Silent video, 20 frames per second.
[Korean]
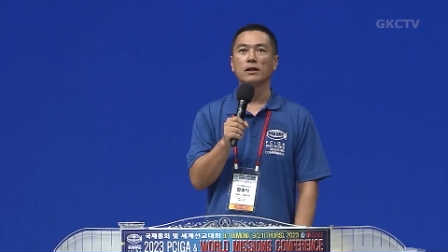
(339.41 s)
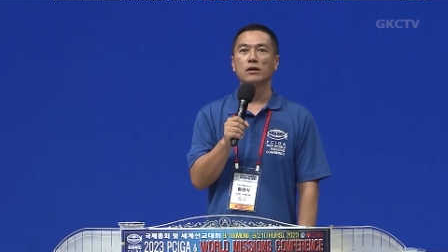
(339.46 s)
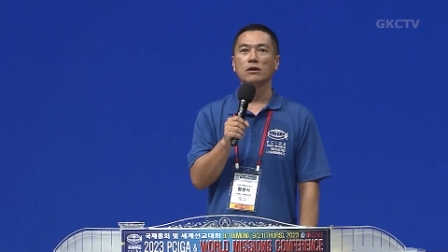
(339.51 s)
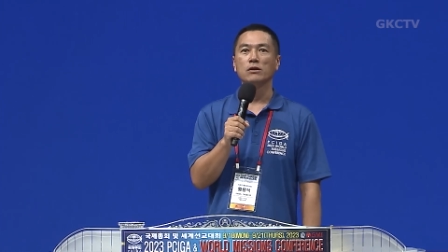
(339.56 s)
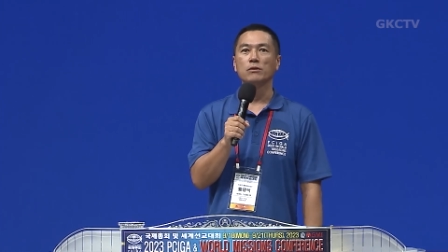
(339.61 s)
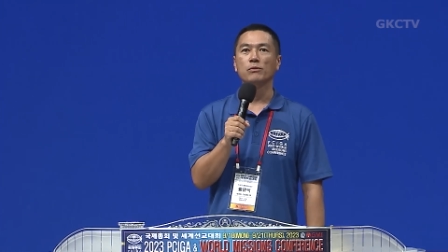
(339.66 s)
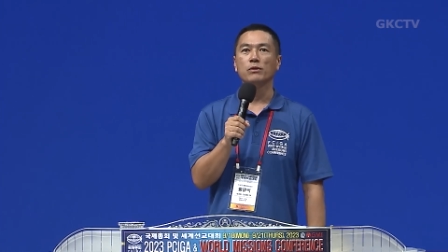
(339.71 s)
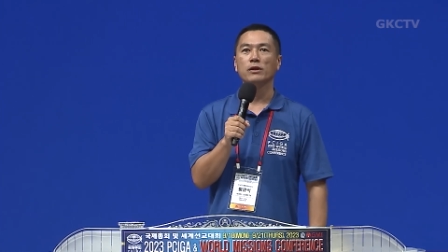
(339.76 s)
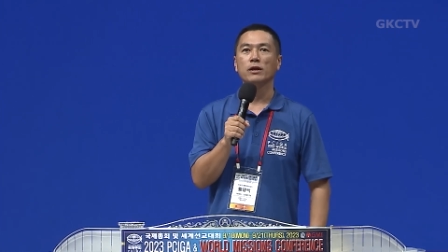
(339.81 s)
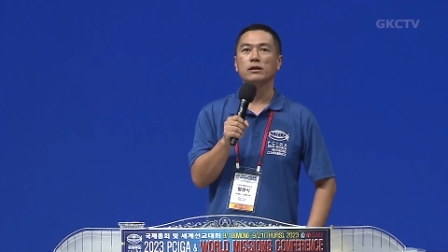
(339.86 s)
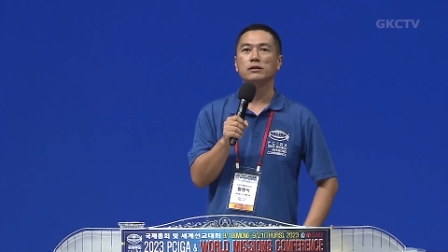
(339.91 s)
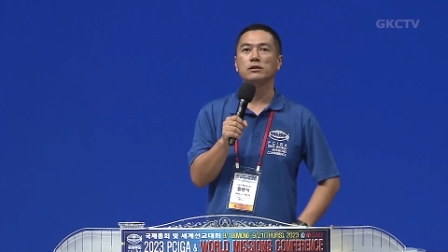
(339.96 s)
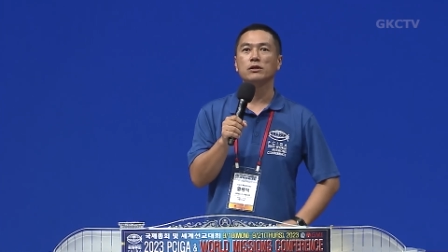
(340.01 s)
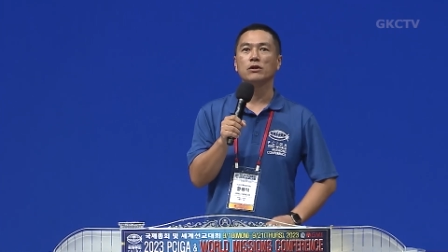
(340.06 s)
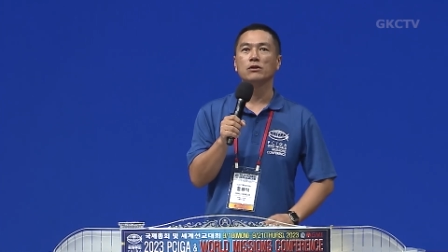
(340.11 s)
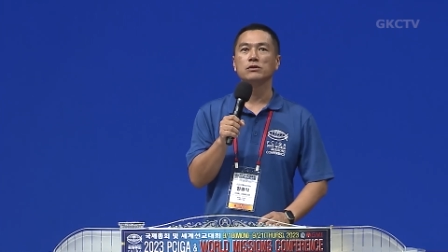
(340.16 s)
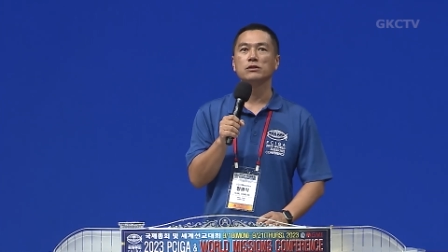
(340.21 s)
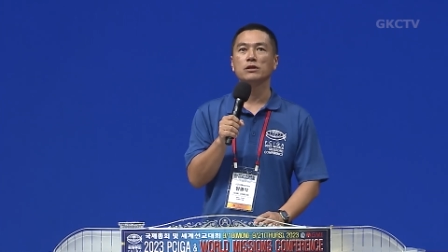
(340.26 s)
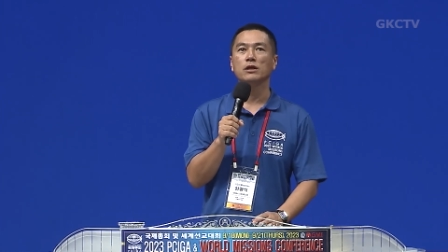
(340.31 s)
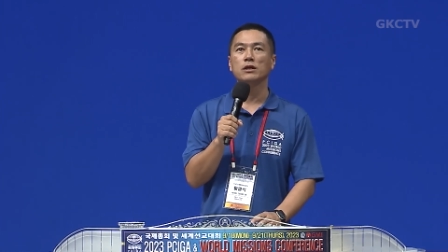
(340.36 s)
이번에 이제
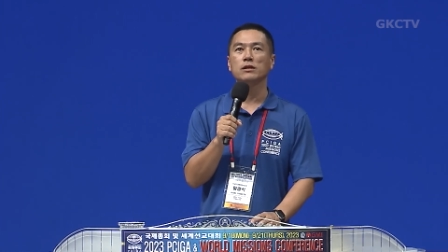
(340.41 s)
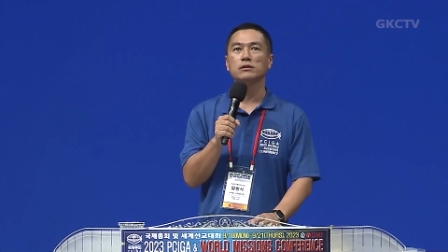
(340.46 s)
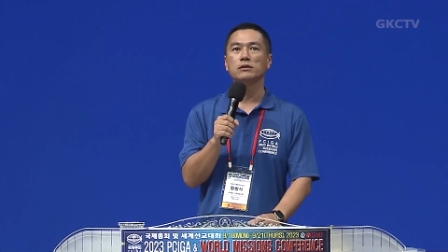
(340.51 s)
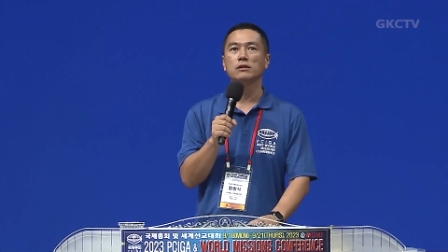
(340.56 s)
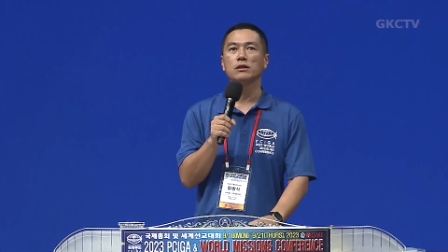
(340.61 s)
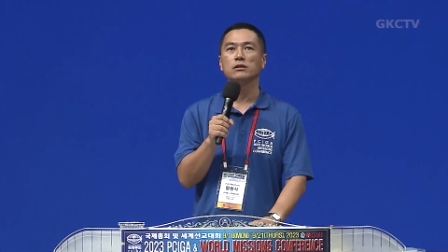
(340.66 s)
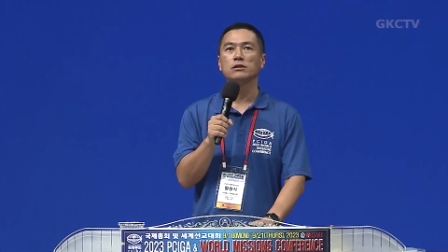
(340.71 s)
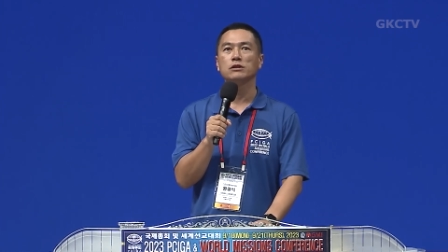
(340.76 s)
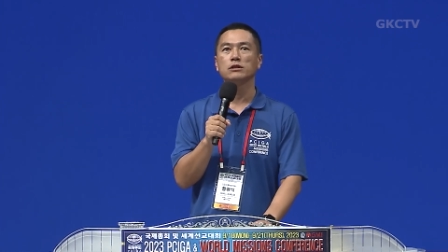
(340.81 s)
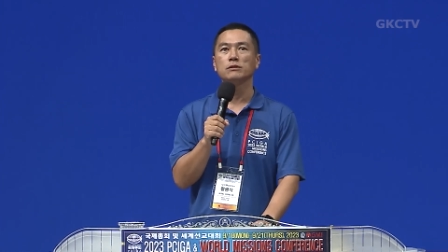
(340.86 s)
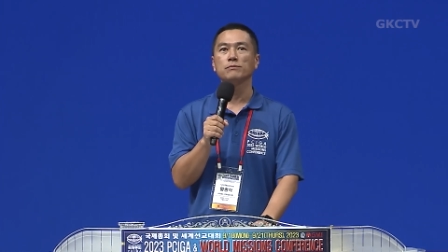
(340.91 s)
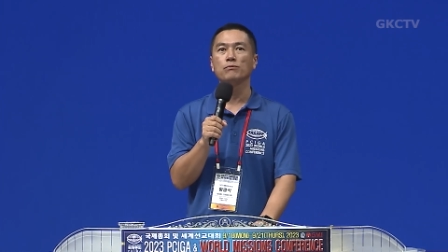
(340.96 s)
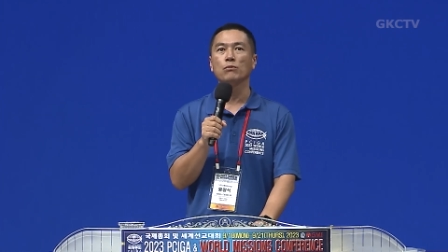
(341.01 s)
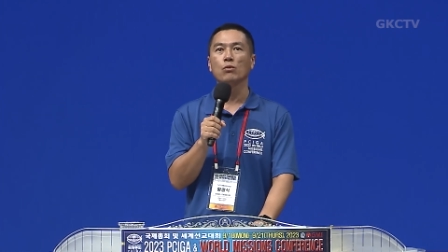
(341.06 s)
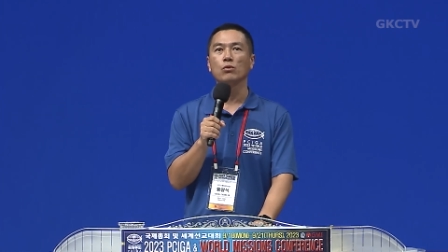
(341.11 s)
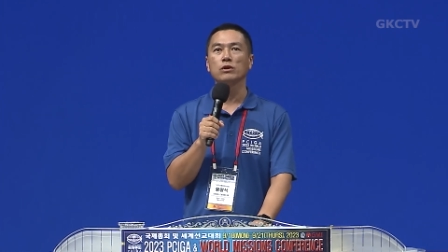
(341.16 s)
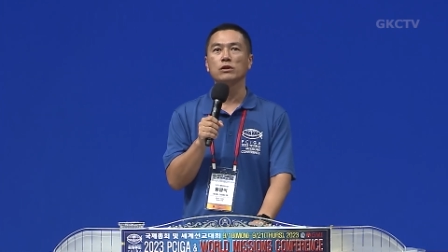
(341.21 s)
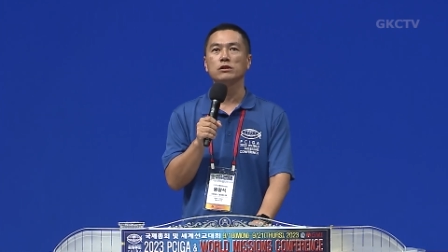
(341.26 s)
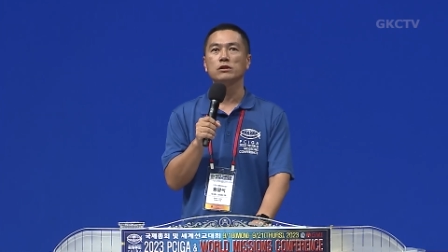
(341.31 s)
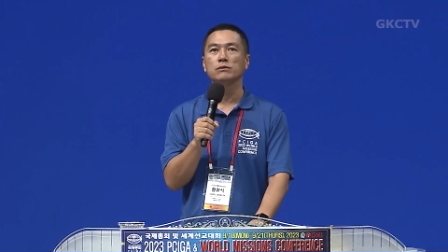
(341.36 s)
현재 이제
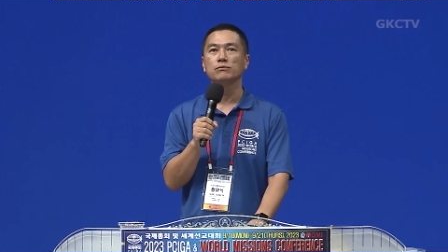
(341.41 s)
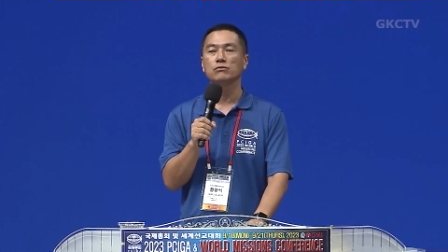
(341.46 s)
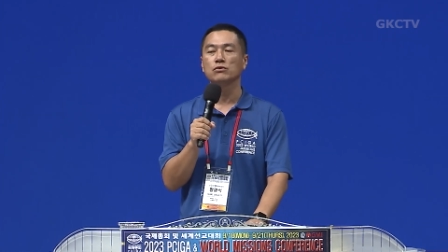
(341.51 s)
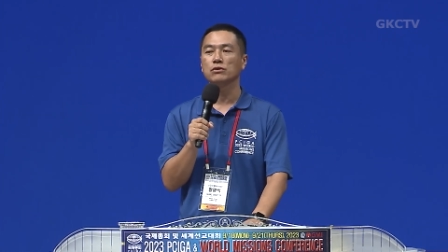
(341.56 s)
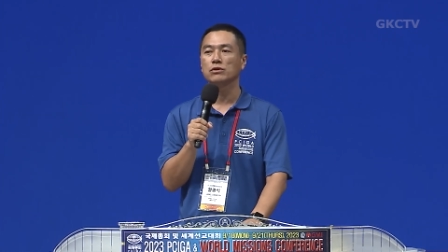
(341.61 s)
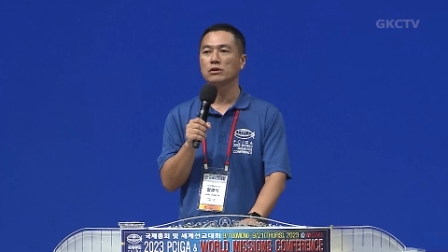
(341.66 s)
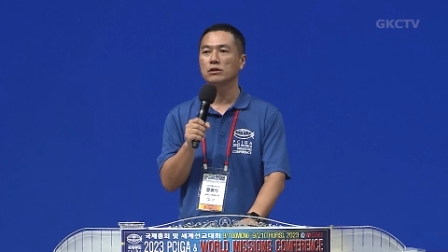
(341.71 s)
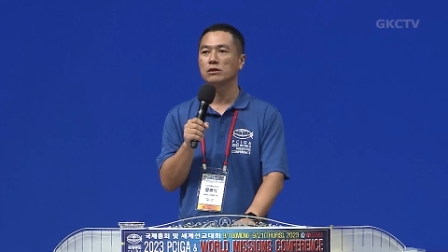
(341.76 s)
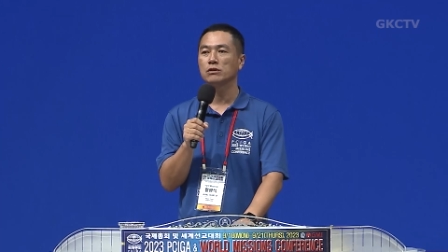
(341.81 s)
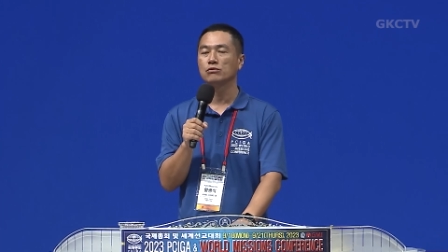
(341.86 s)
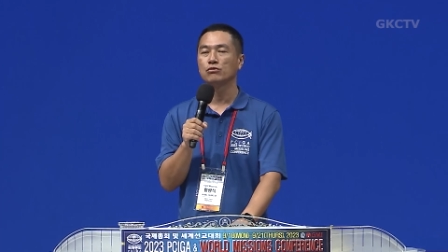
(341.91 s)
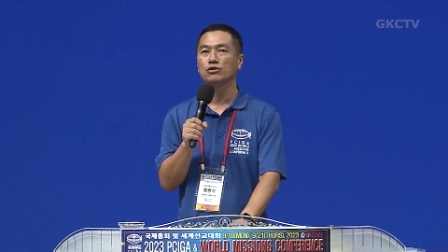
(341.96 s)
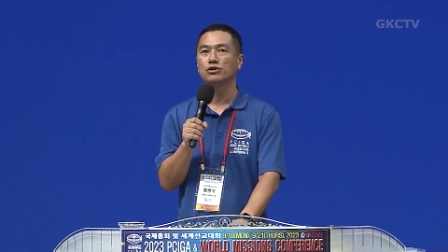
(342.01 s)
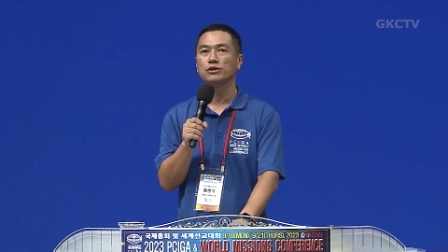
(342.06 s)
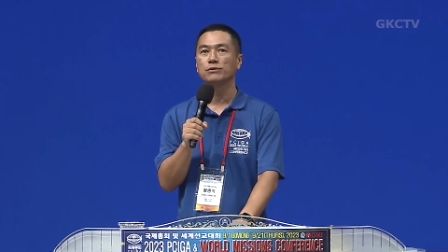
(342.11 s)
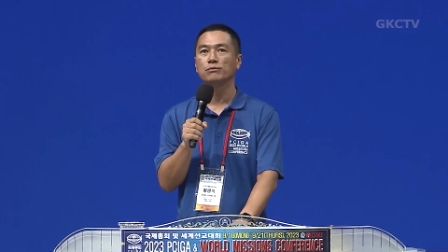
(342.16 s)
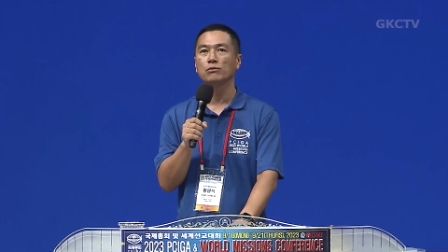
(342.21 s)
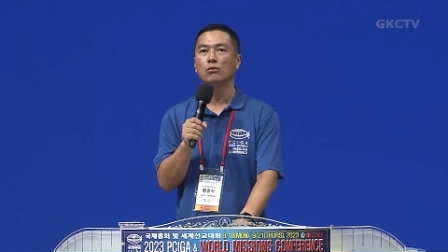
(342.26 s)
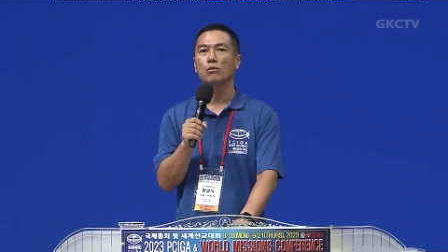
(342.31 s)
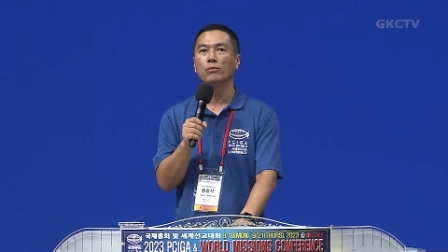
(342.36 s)
15기, 16기
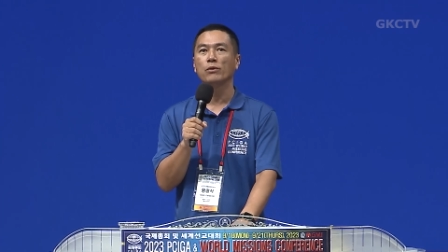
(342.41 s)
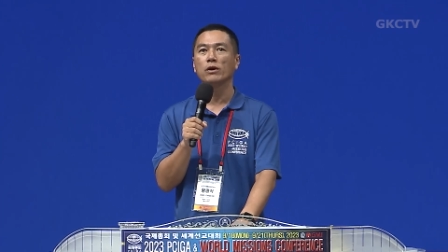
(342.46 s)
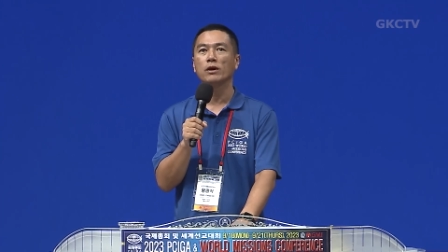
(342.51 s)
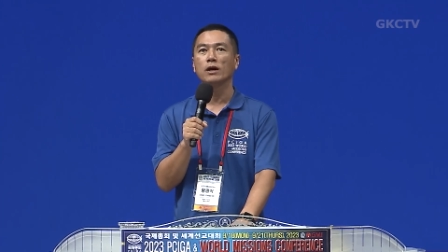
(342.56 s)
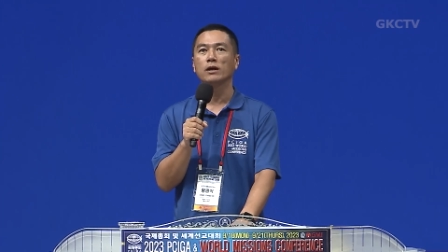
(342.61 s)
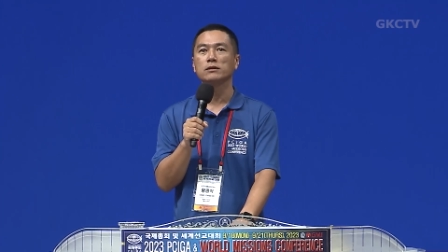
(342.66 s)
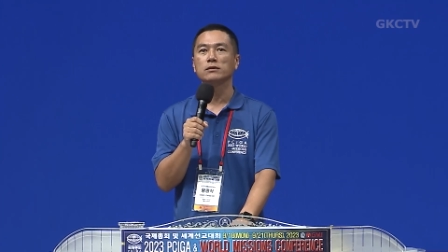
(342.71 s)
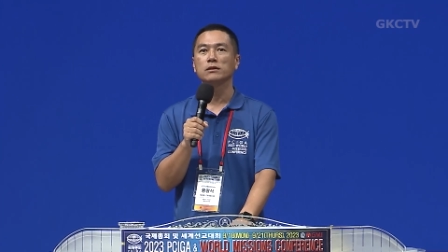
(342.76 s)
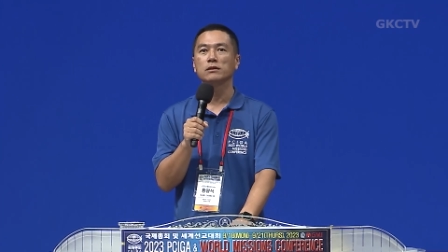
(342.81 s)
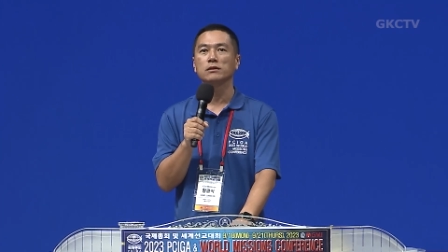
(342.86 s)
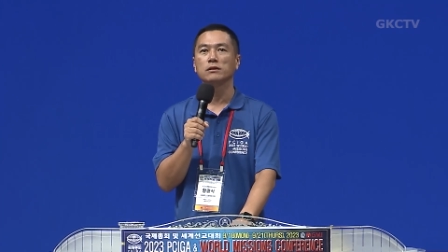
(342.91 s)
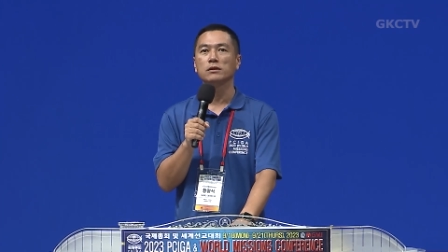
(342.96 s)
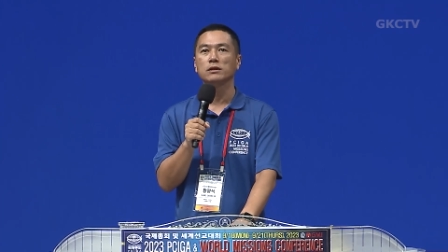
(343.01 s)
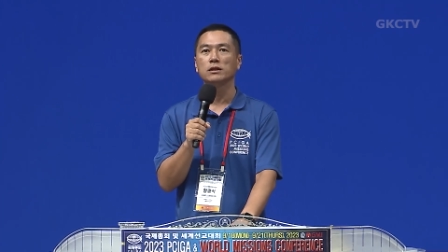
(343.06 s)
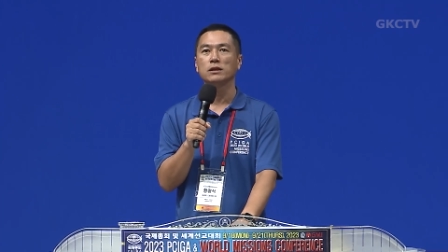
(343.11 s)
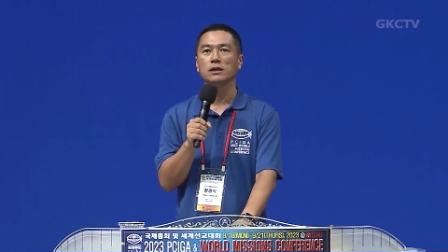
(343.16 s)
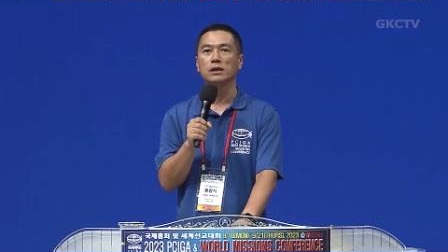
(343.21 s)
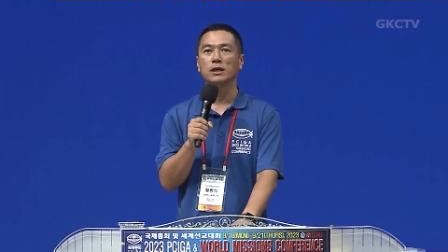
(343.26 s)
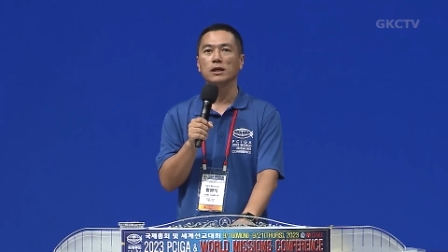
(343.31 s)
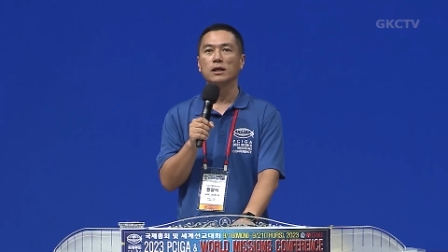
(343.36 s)
65명의
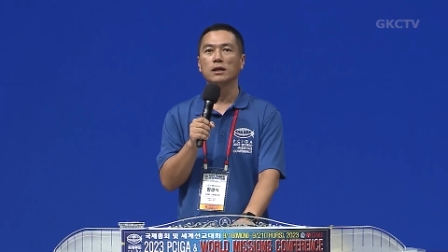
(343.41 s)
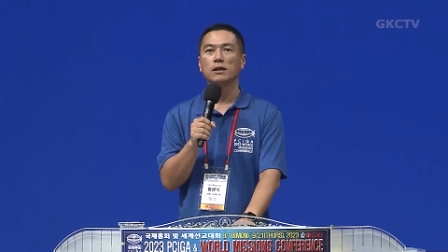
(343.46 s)
학생들이